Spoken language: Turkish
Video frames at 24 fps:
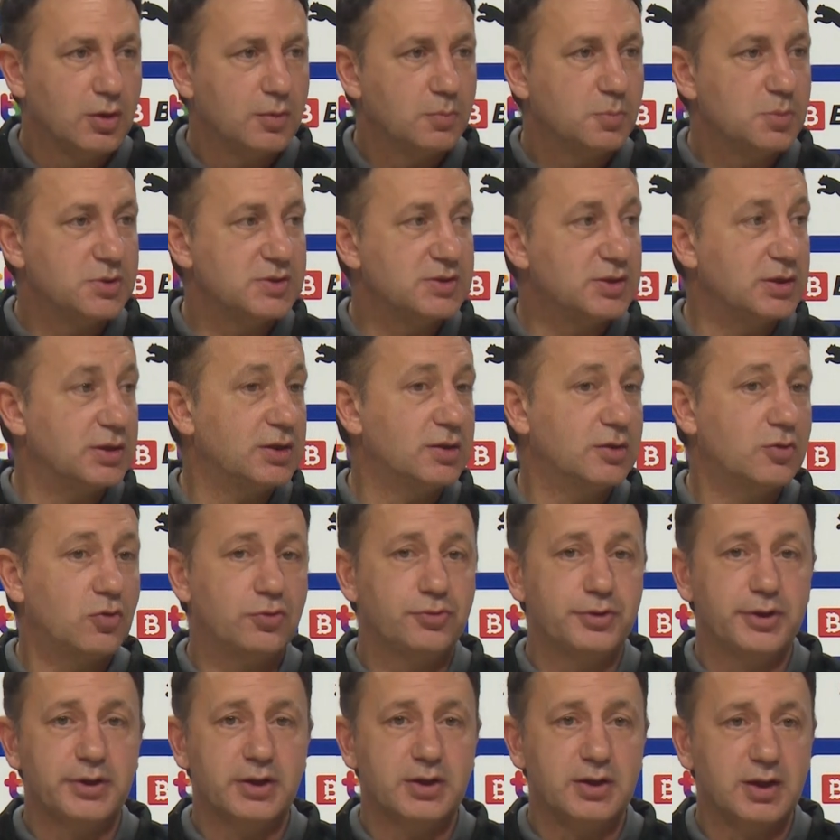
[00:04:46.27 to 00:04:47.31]
Bizlerin de
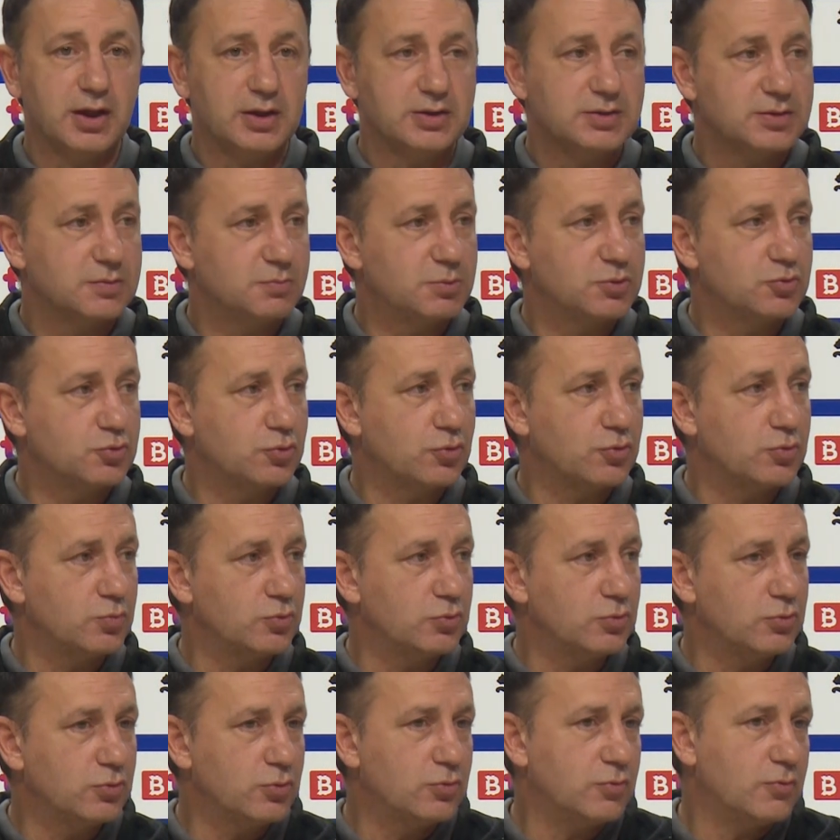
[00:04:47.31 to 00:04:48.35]
onlara karşı bir
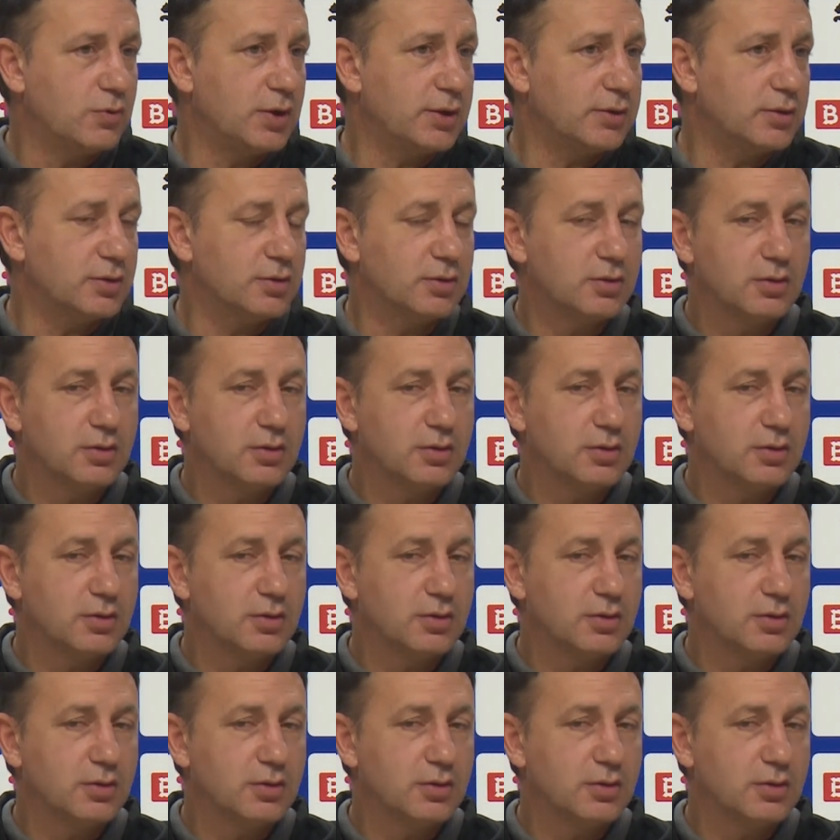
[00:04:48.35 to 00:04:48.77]
sorumluluğu var.